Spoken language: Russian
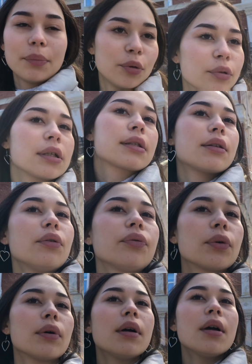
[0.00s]
бегу на
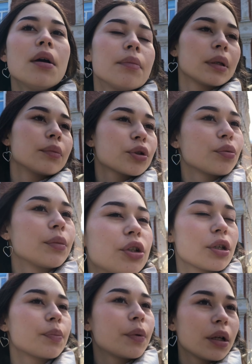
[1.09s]
остановку, потому что у меня
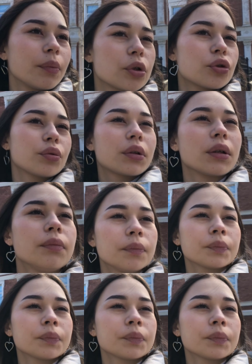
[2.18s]
сейчас приедет маршрутка.